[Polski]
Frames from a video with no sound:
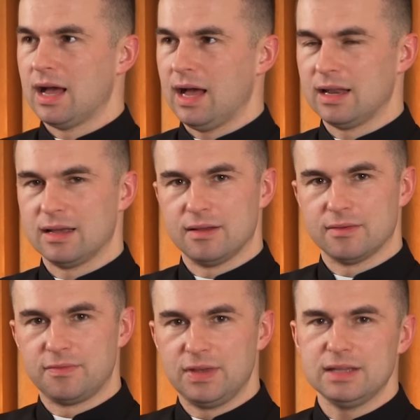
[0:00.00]
Ale
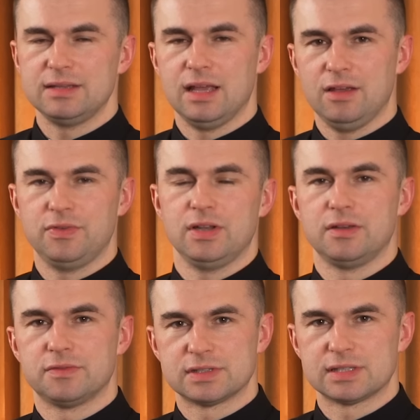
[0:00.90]
w jednej
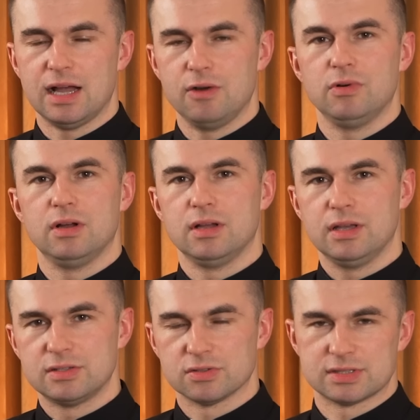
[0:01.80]
chwili wstał
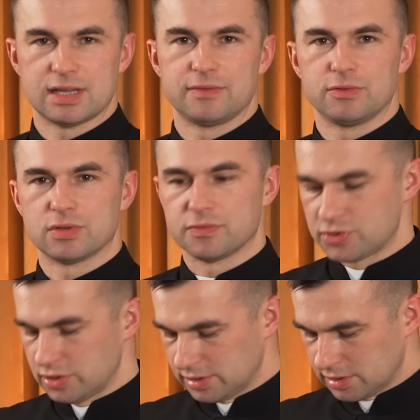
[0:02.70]
i zostawił to
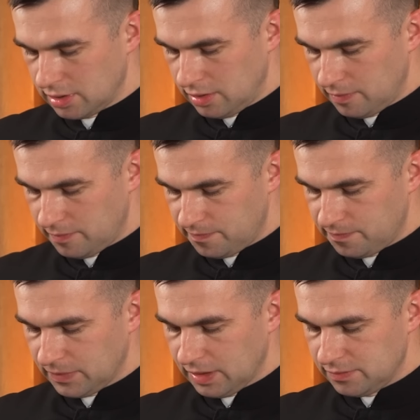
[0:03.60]
wszystko.
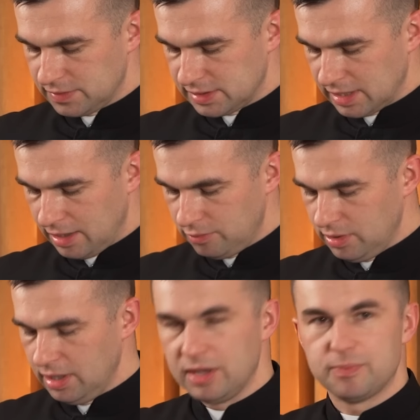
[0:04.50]

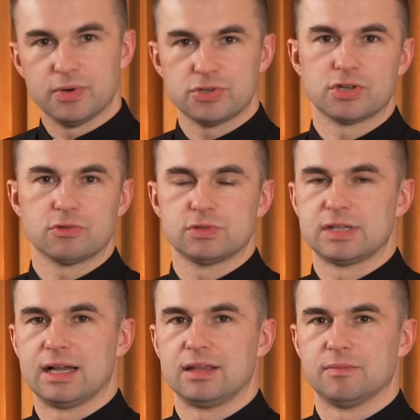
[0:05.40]
Wstał i poszedł
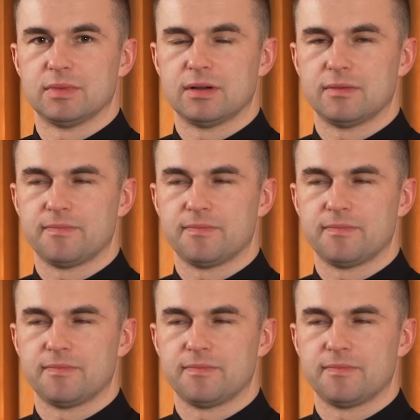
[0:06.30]
za nim.